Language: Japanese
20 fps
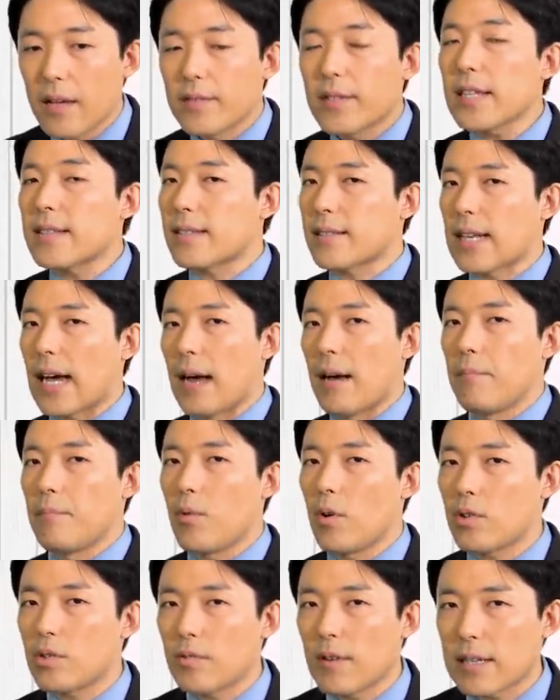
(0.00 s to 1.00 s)
ですが、
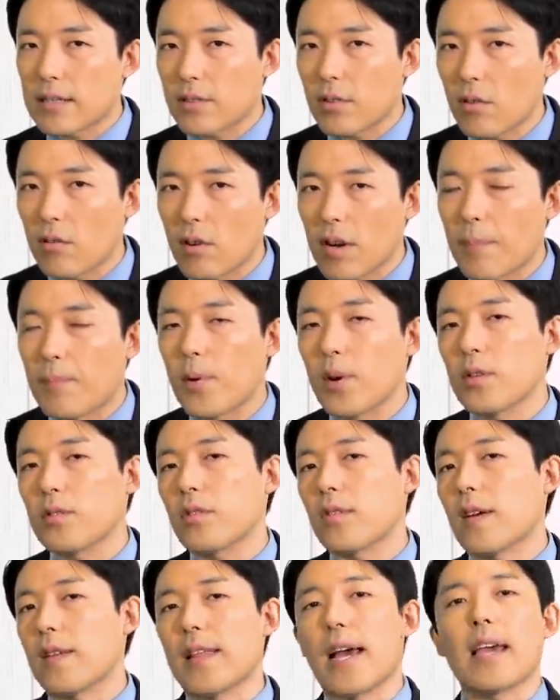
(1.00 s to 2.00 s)
僕はそこが
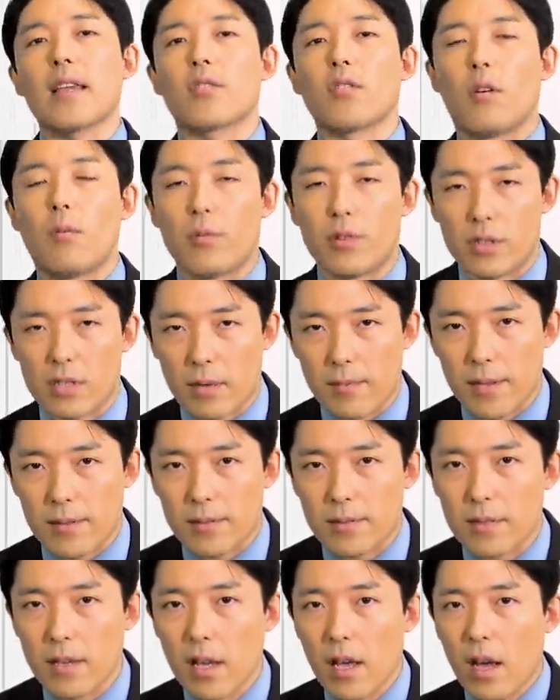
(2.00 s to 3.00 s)
ポイントではないと思っていま
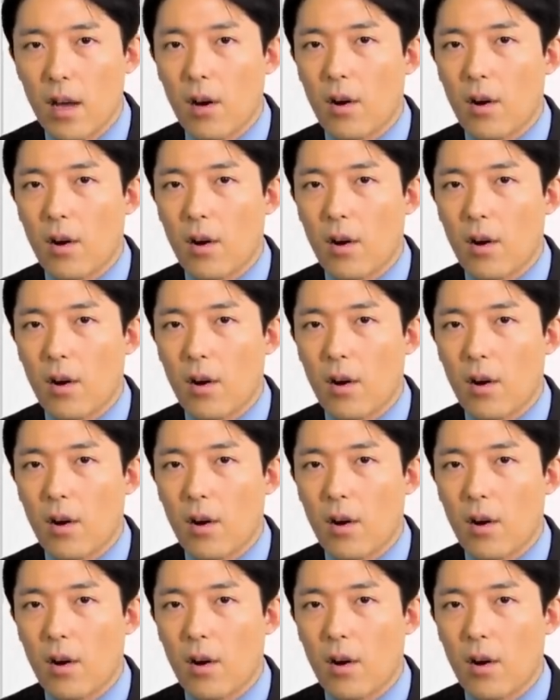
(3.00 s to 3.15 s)
す。